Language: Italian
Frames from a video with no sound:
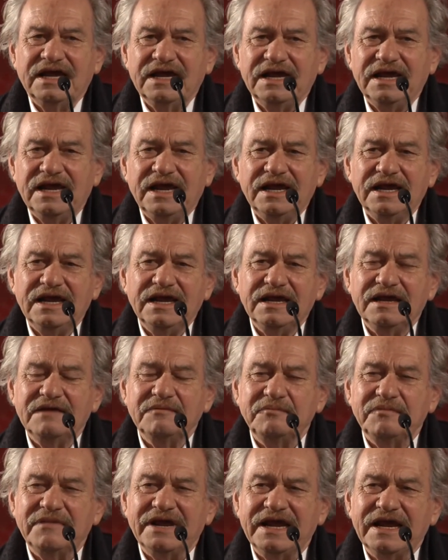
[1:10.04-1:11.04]
E,
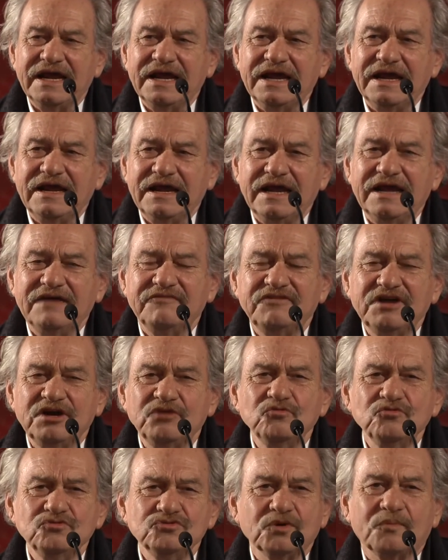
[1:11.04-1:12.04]
è, è
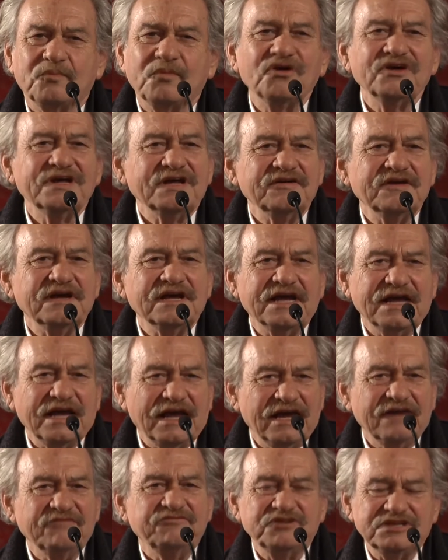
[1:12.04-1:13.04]
venuto poi
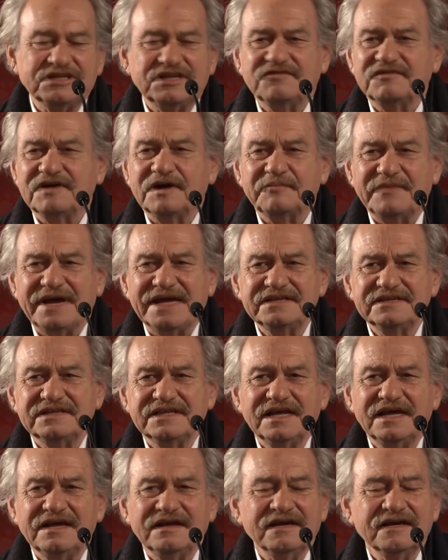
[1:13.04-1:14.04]

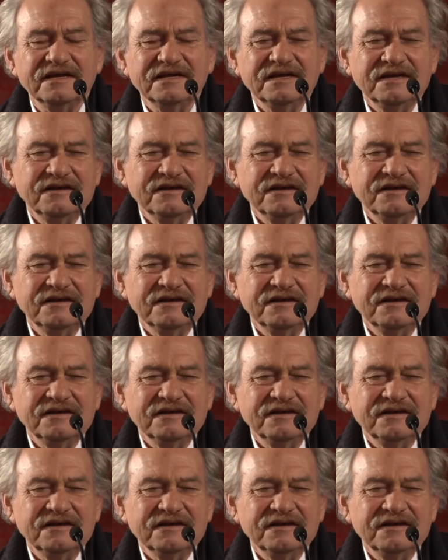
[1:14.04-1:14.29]
effettivamente